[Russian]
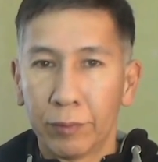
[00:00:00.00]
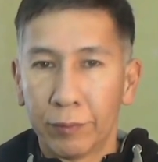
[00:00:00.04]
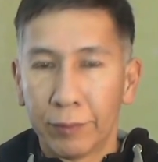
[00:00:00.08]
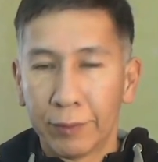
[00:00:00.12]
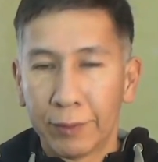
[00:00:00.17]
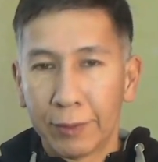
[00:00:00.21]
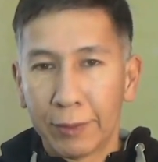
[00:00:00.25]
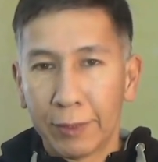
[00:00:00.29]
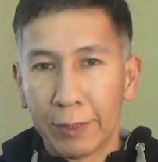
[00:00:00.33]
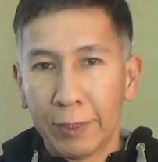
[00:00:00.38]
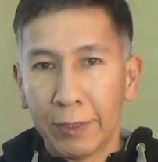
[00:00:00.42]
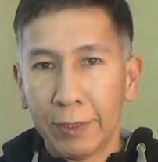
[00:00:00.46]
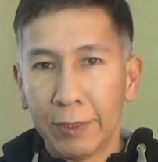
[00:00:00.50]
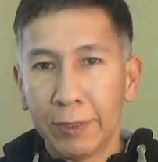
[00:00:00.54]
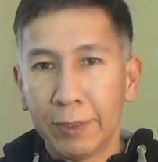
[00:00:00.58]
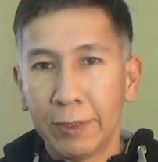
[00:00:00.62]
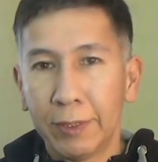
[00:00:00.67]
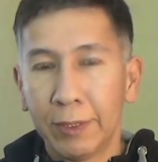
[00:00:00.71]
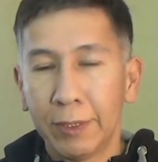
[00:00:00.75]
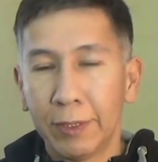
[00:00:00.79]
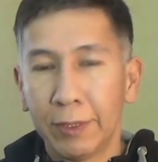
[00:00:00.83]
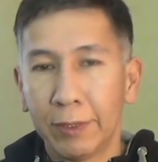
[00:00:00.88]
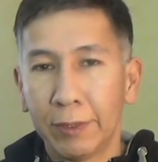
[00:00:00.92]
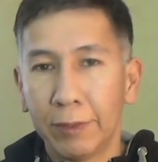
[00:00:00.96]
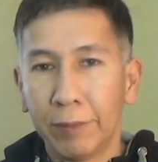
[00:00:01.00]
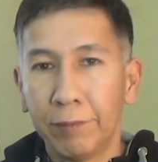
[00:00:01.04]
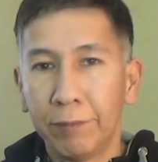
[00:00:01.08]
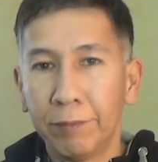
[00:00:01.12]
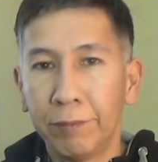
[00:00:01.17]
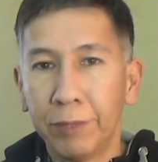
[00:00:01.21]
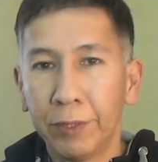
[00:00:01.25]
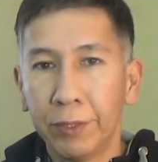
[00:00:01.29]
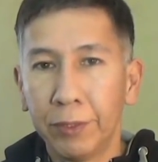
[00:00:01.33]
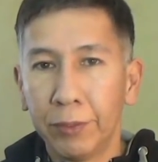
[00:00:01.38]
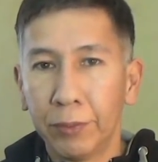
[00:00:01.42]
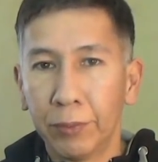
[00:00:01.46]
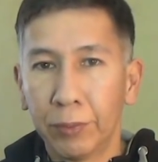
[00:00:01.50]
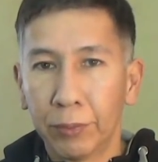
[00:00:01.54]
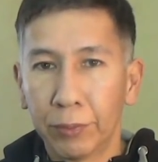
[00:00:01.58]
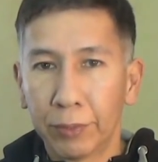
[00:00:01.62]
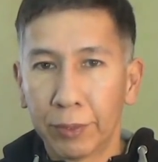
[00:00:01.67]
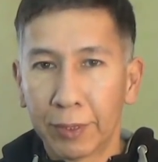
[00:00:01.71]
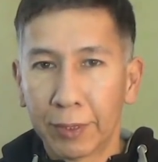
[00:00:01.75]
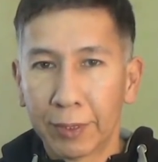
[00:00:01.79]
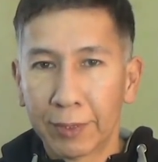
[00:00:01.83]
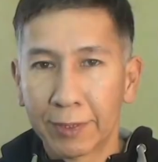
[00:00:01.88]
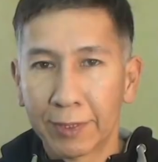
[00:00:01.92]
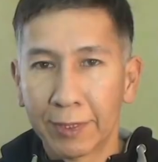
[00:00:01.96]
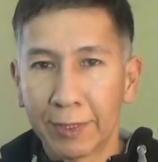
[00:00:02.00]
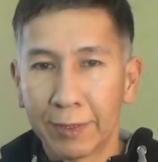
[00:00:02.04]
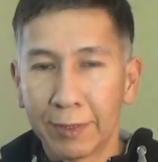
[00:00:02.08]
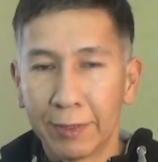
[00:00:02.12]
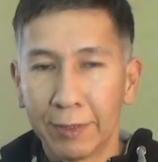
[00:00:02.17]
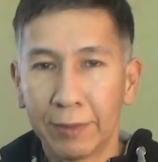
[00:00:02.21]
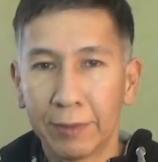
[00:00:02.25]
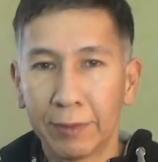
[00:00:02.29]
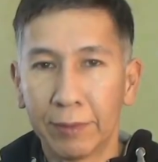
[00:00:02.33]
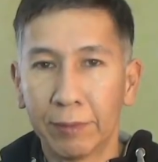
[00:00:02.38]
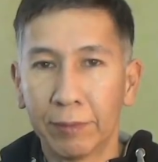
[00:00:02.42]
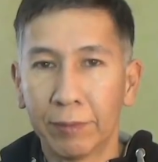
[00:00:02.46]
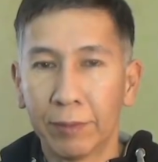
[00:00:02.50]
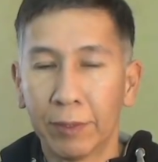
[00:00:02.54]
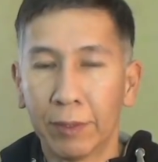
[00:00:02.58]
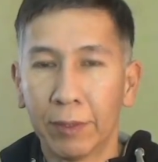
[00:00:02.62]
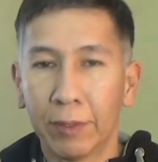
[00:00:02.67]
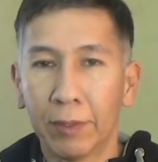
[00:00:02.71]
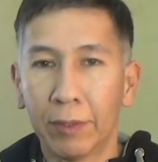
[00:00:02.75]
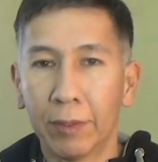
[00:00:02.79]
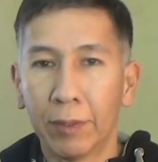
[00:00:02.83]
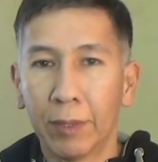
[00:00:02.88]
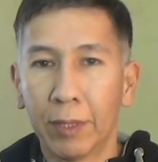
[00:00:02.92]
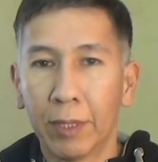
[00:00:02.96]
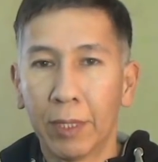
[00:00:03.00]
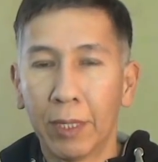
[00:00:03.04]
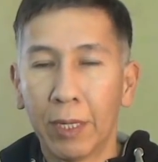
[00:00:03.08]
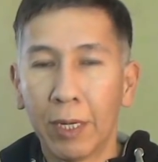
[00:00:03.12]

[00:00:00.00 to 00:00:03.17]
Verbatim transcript: в социальные сети видео доказательства,